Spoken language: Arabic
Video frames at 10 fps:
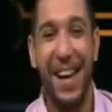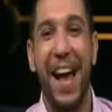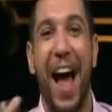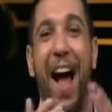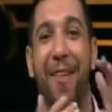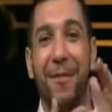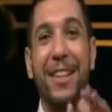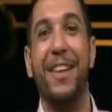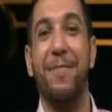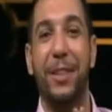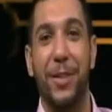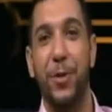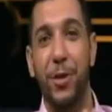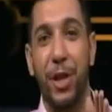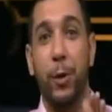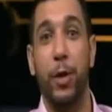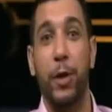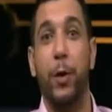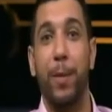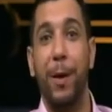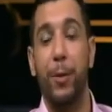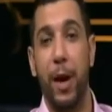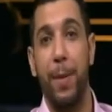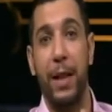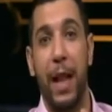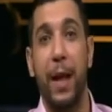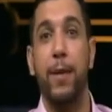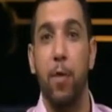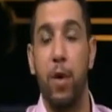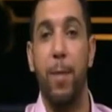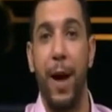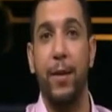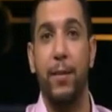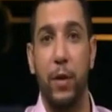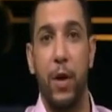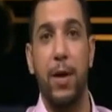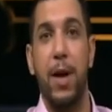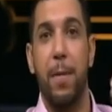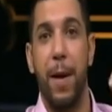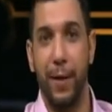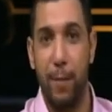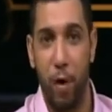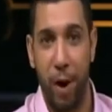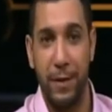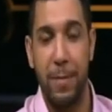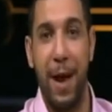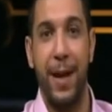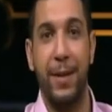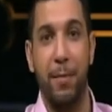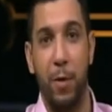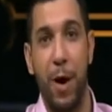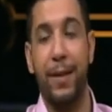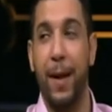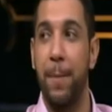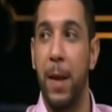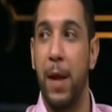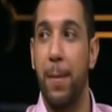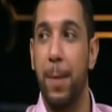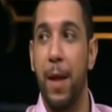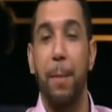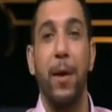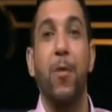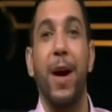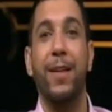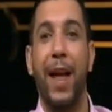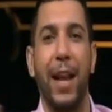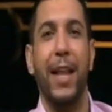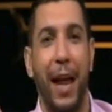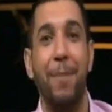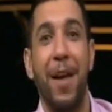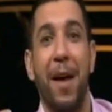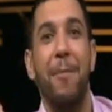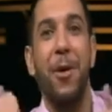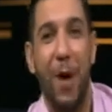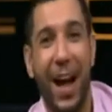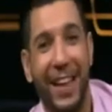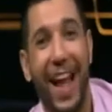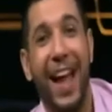خلاص عامه ما تنسوش انه تقدروا تبعتوا الاجابات لحد بكره ميعاد الفطار ميعادنا بكره نفس الميعاد ممكن اطلع في الكادر بتاعك من واحده تعالي تعالي من واحده